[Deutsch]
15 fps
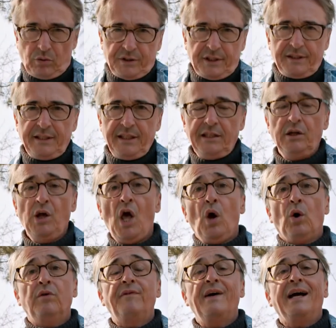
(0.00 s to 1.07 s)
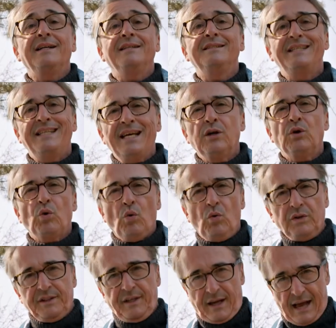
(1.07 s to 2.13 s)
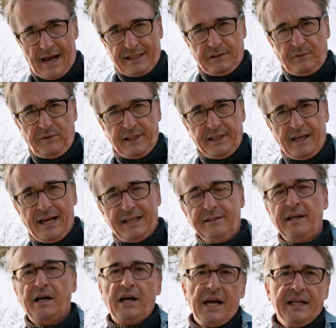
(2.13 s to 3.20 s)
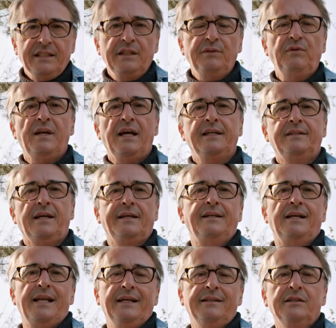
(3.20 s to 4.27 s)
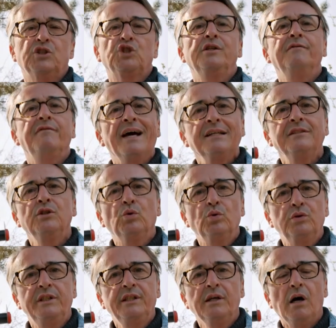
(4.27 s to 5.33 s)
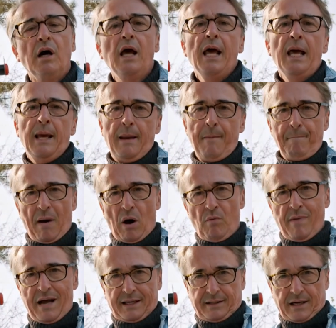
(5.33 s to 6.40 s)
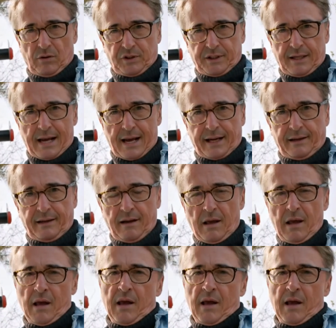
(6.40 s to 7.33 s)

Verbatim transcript: rausziehen. Und wer eine sehr große Rasenfläche hat, der kann sich vielleicht einen elektrischen Vertikutierer im Baumarkt ausleihen.